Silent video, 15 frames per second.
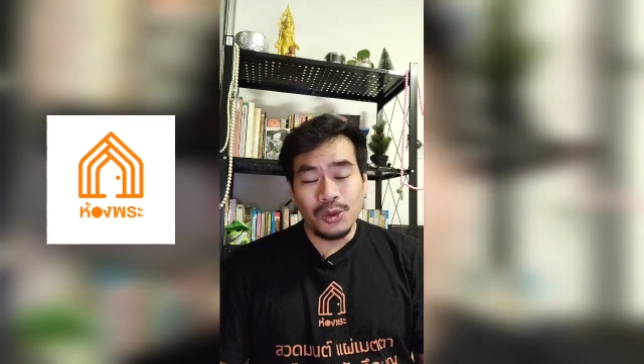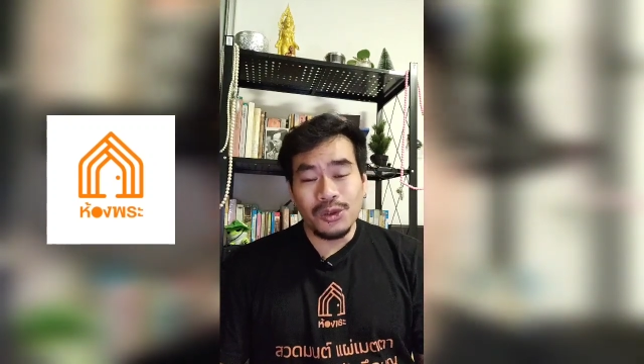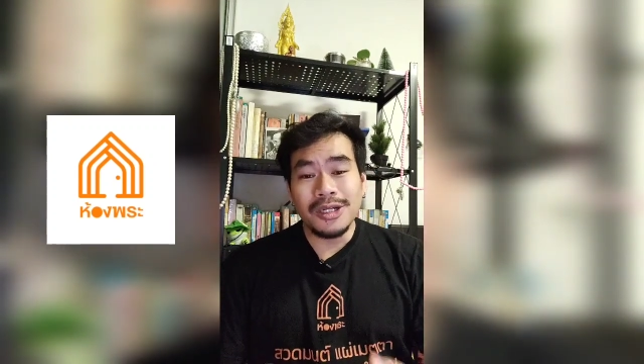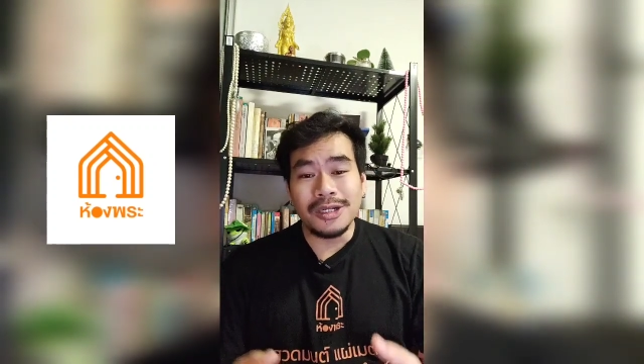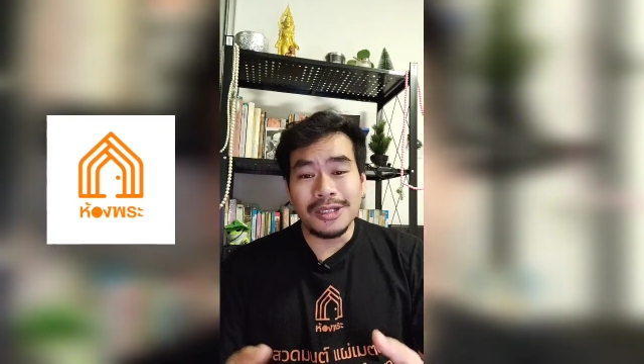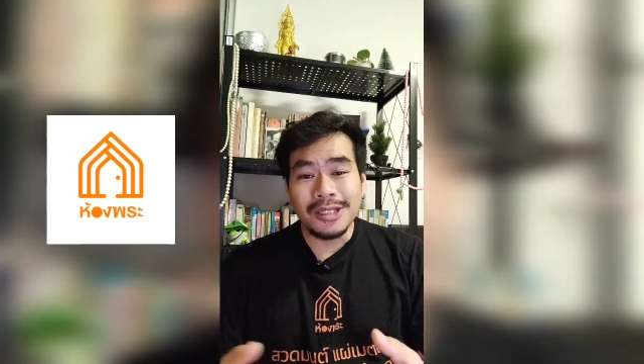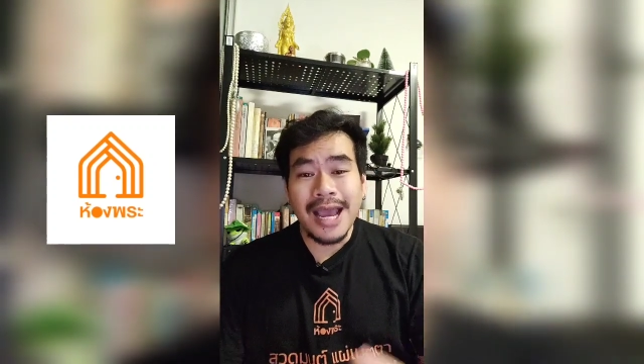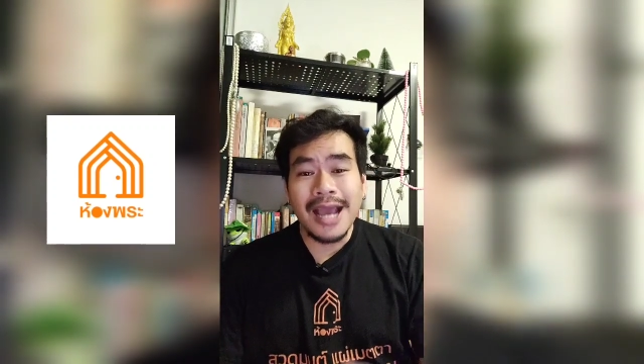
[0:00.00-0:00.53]

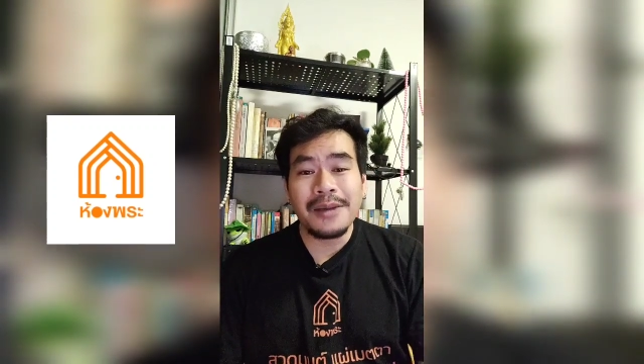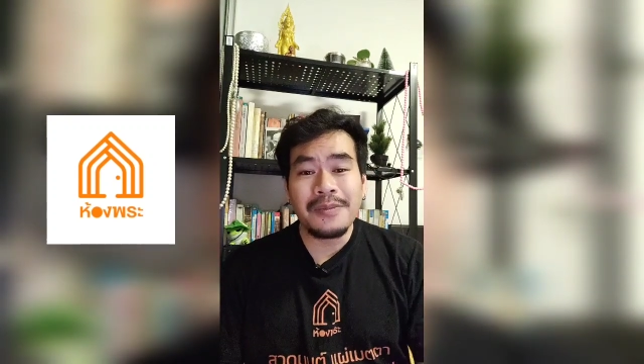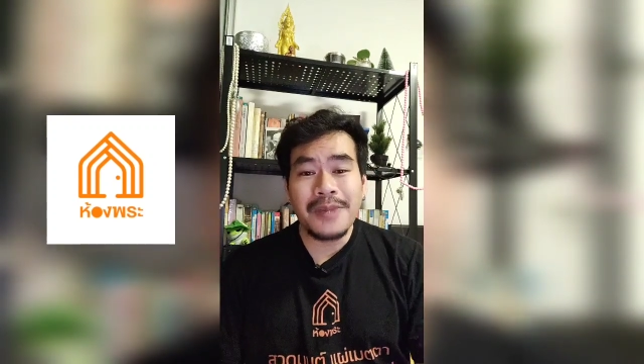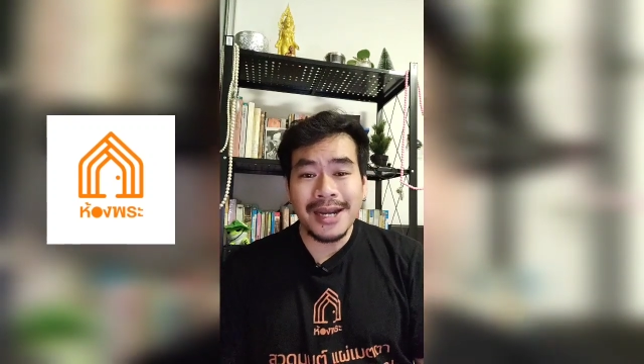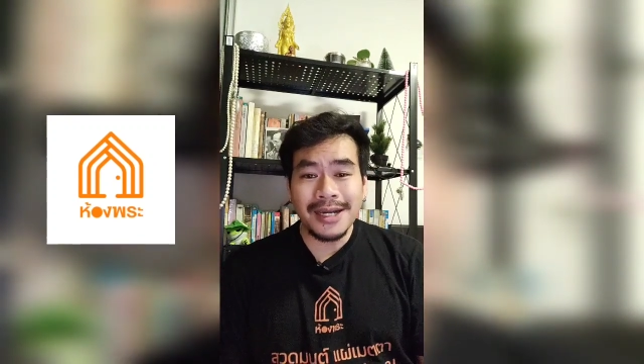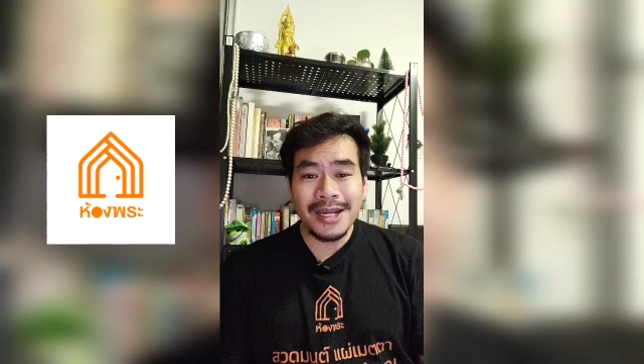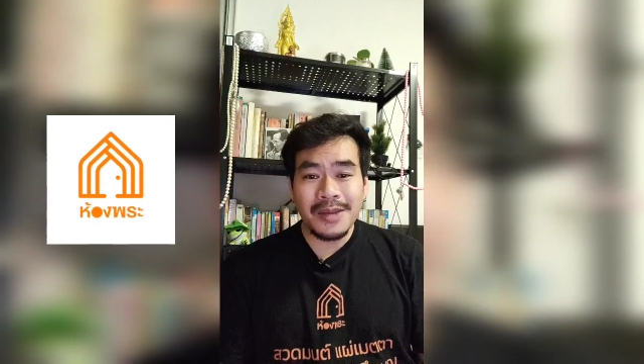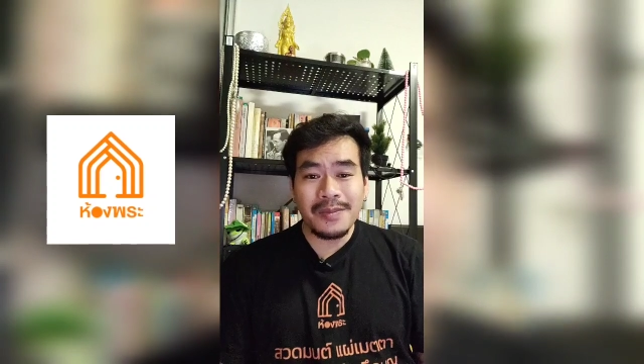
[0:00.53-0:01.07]
รู้สึกช่า
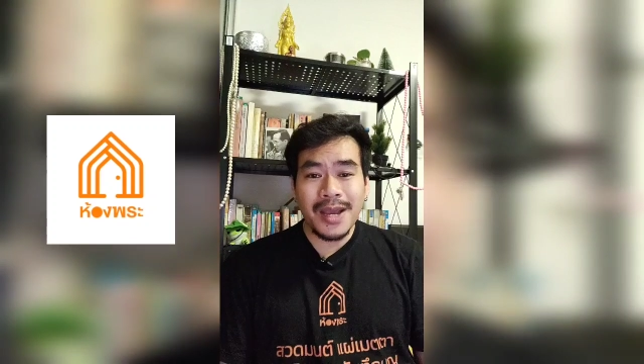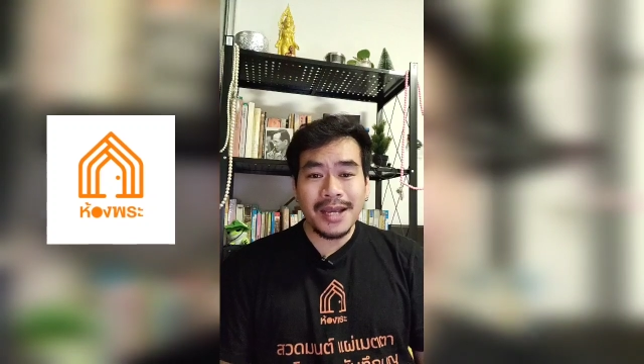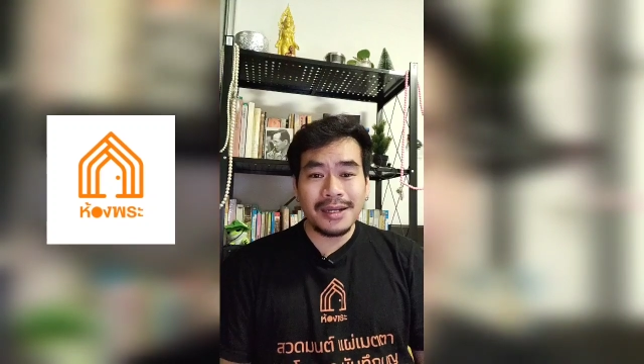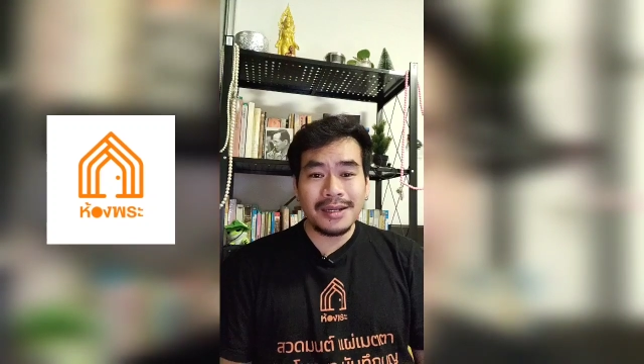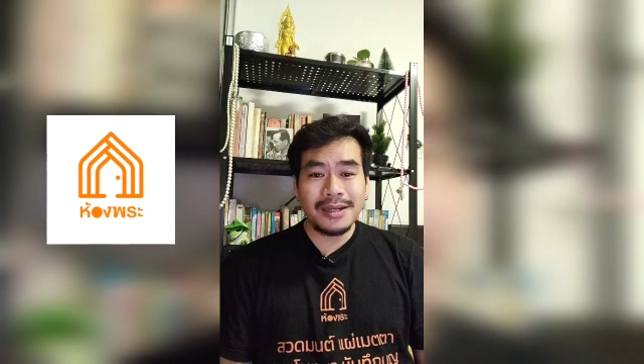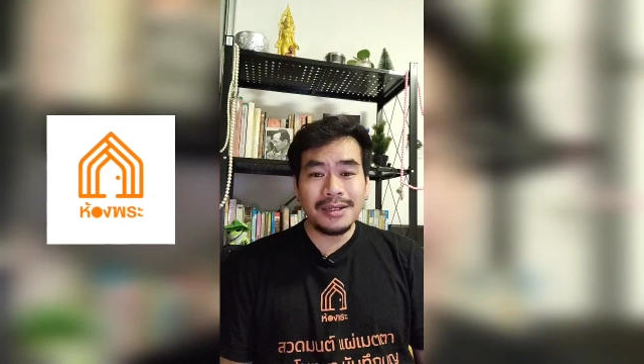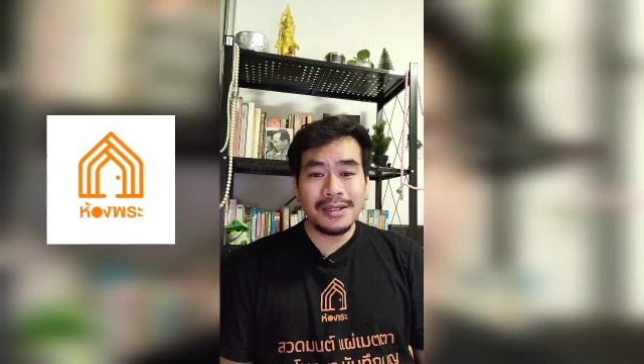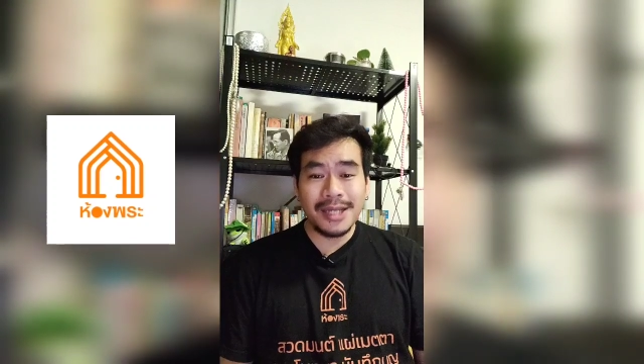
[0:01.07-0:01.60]
งมันได้
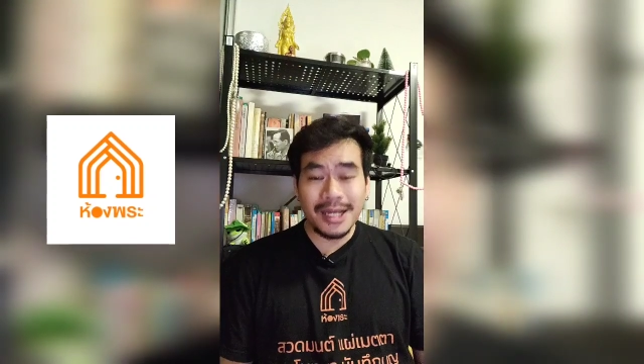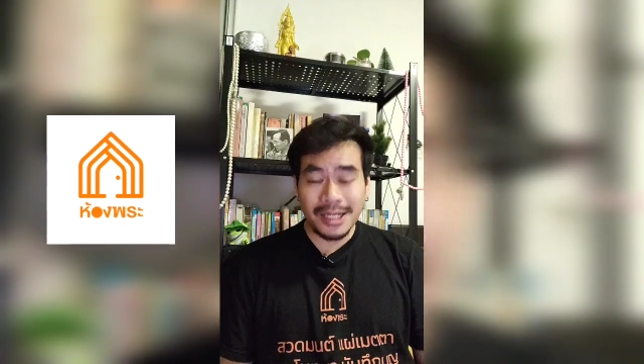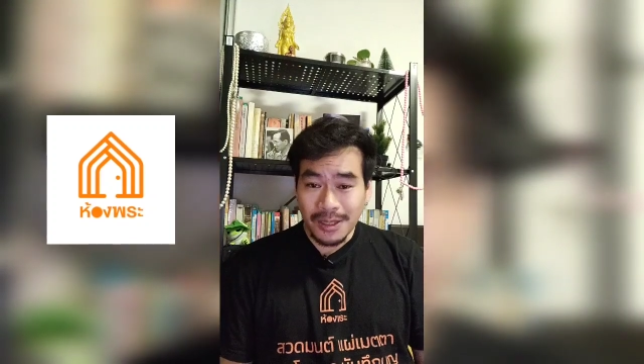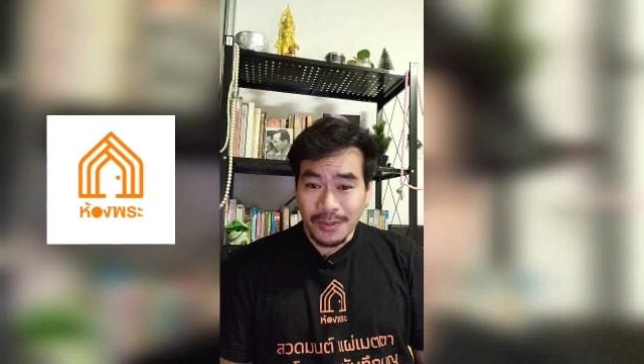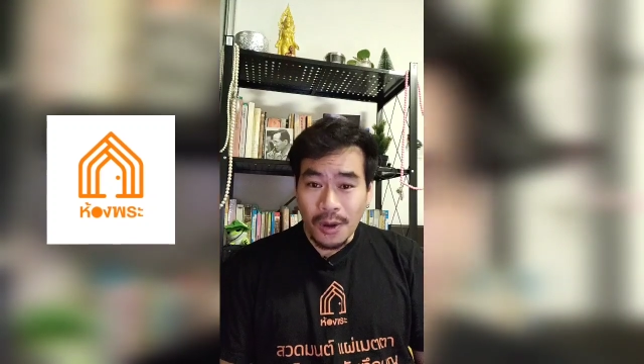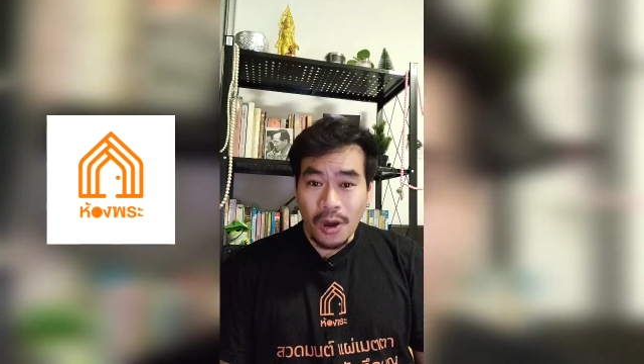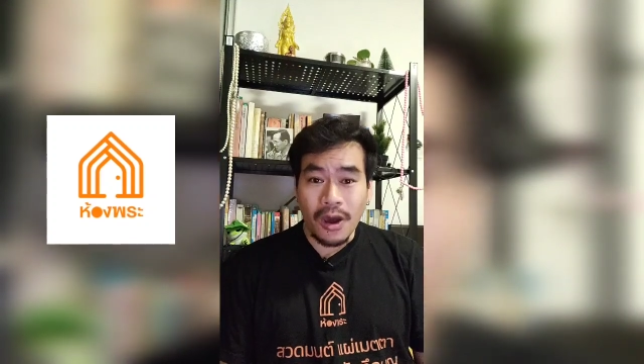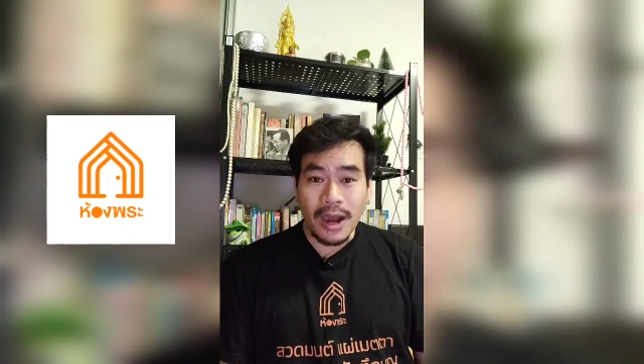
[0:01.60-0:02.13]
มากขึ้นอ
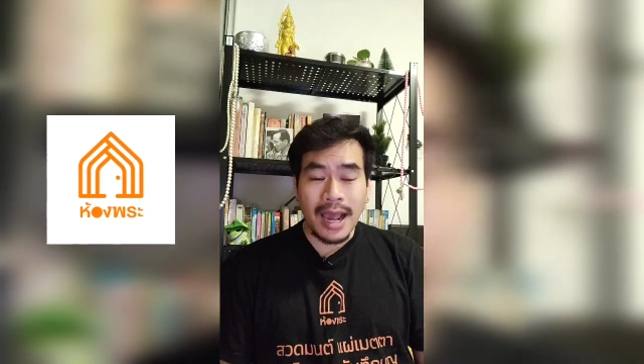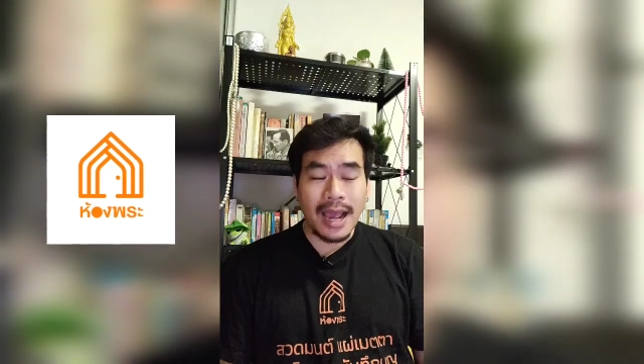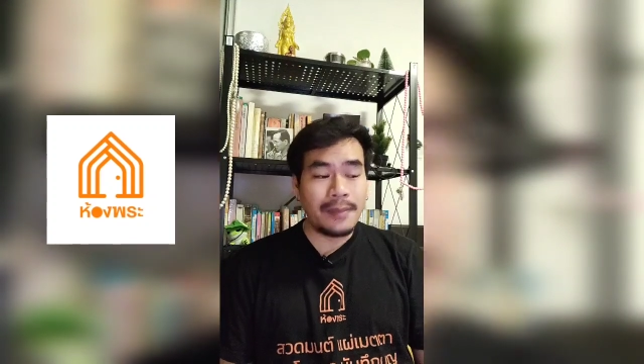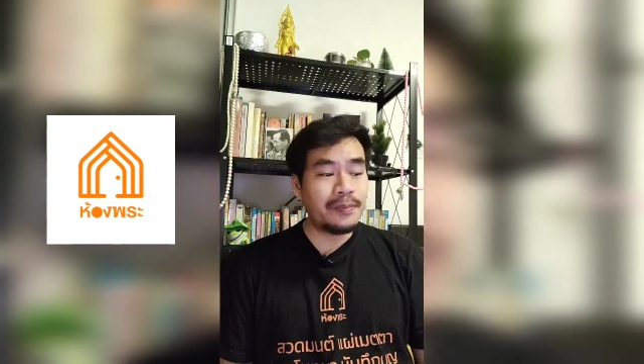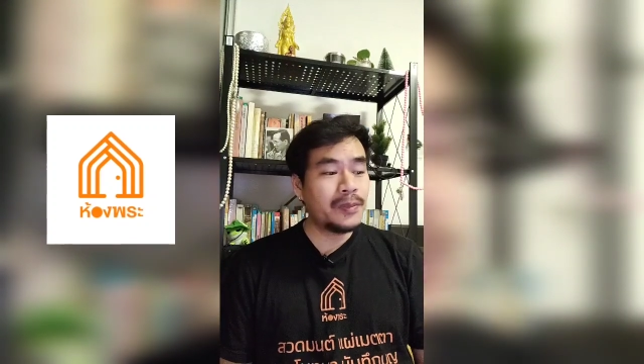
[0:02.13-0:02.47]
ย่างที่บอก